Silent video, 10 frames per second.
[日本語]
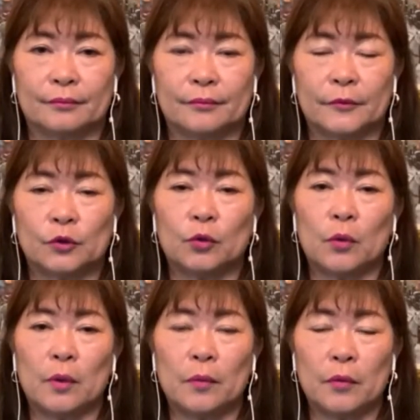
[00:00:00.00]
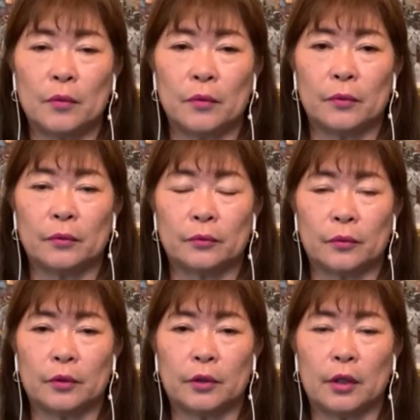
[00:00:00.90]
それはもう本当
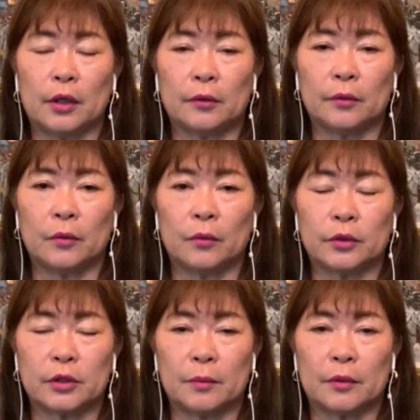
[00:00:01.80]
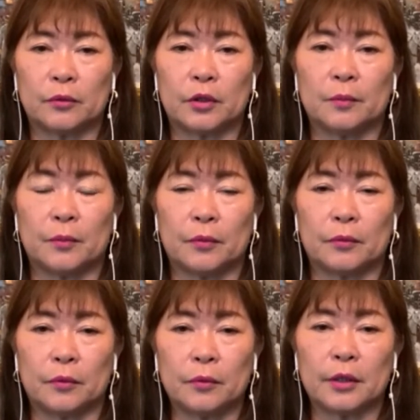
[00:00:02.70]
にあのお子様の希望
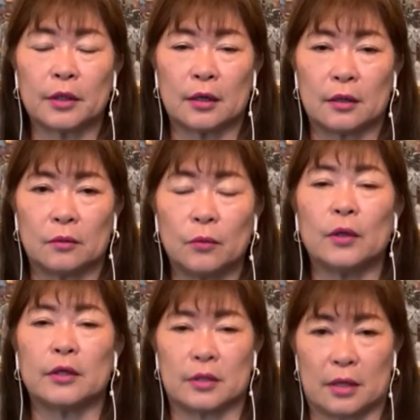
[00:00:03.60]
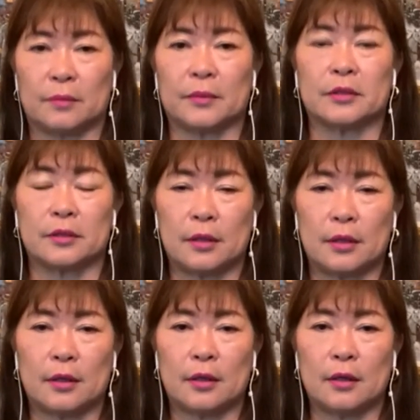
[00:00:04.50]
の期間を預かります
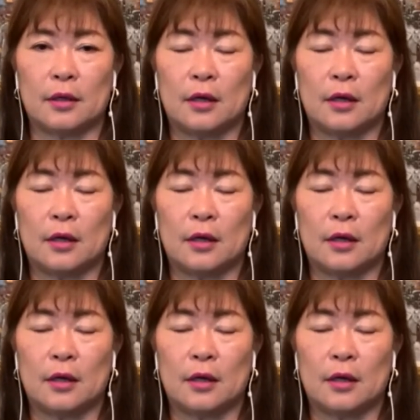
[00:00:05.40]
ね。